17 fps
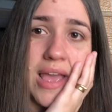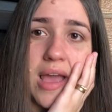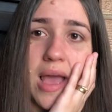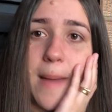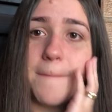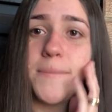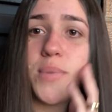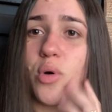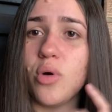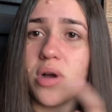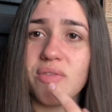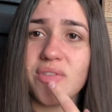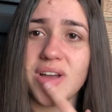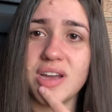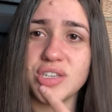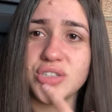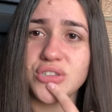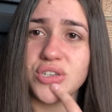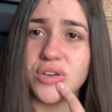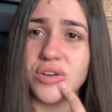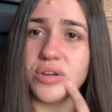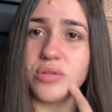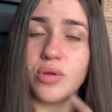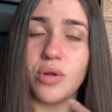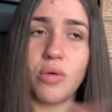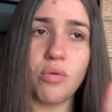A boca fica
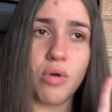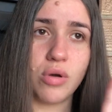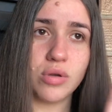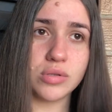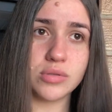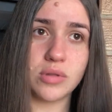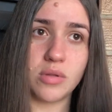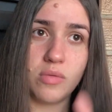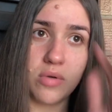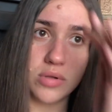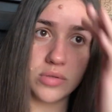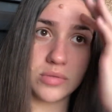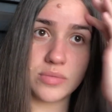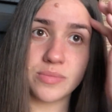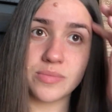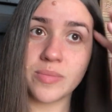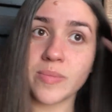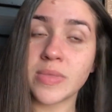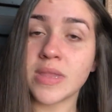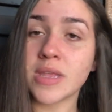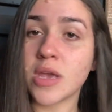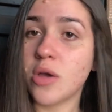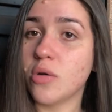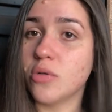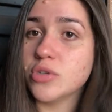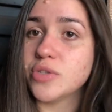rachando. Não gosto, não gosto.
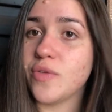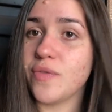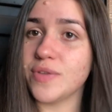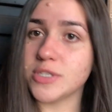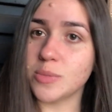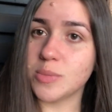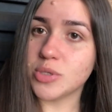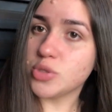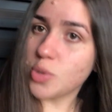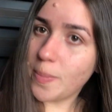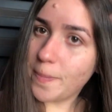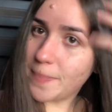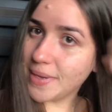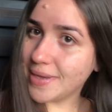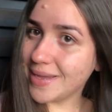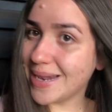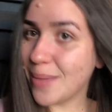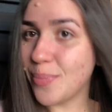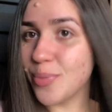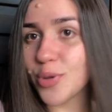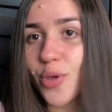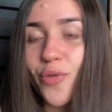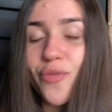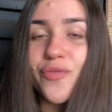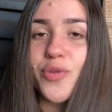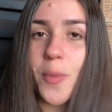Hoje eu vou fazer uma sopinha, né? Porque
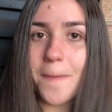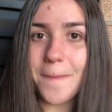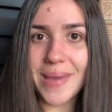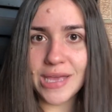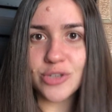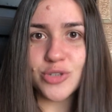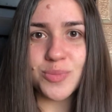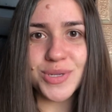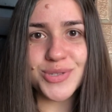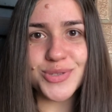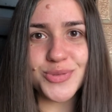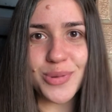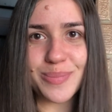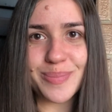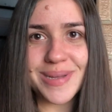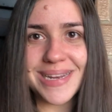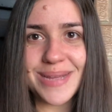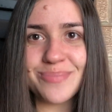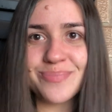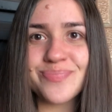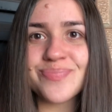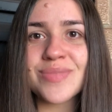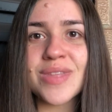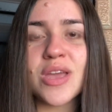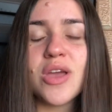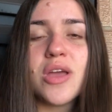o frio pede uma sopa, né?
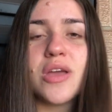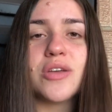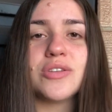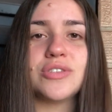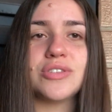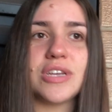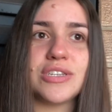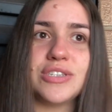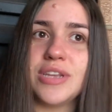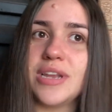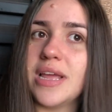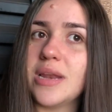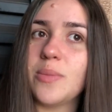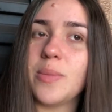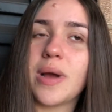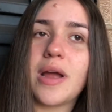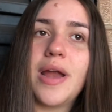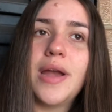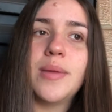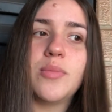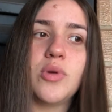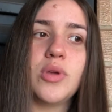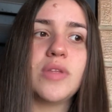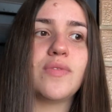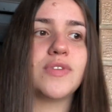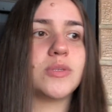Já tirei ali uma carne
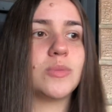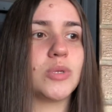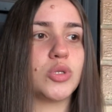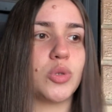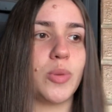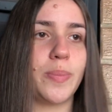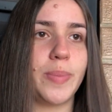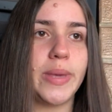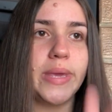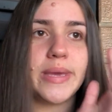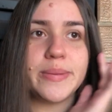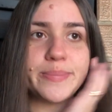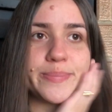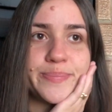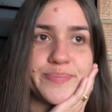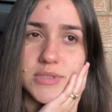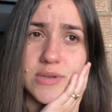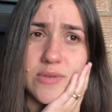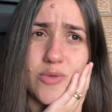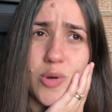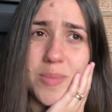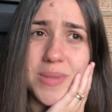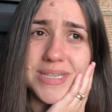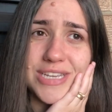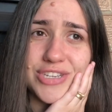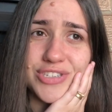moída, vou fazer uma sopinha. Vou
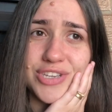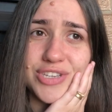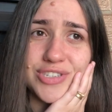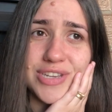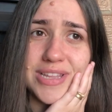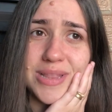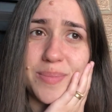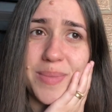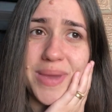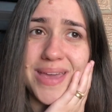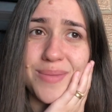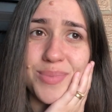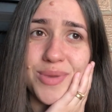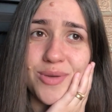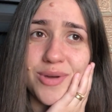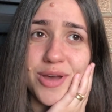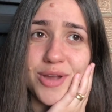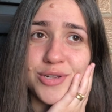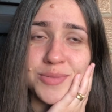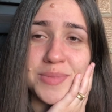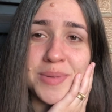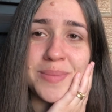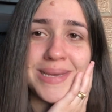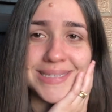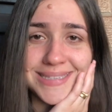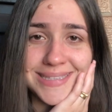começar já já também, porque eu quero dormir
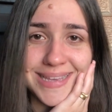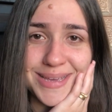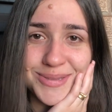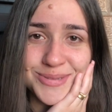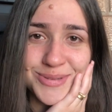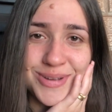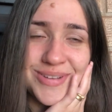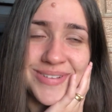mais cedo.